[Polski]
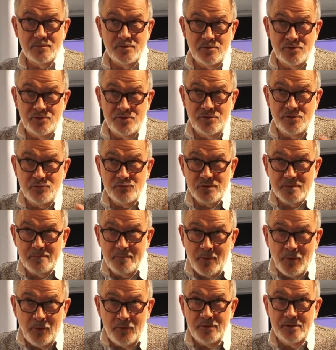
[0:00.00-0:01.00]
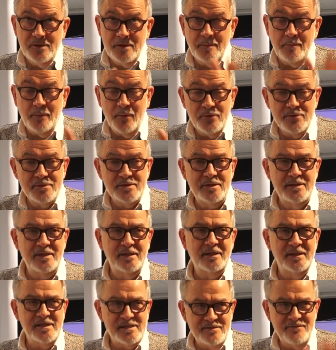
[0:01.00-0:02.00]
sił zbrojnych
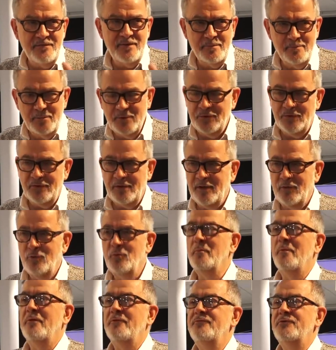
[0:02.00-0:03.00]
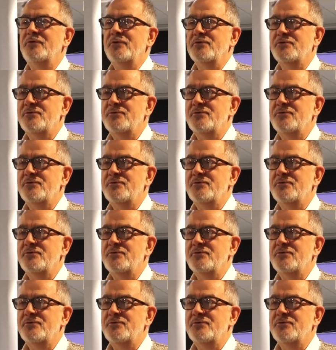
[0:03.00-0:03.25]
polskich, nazwijmy to tak umownie,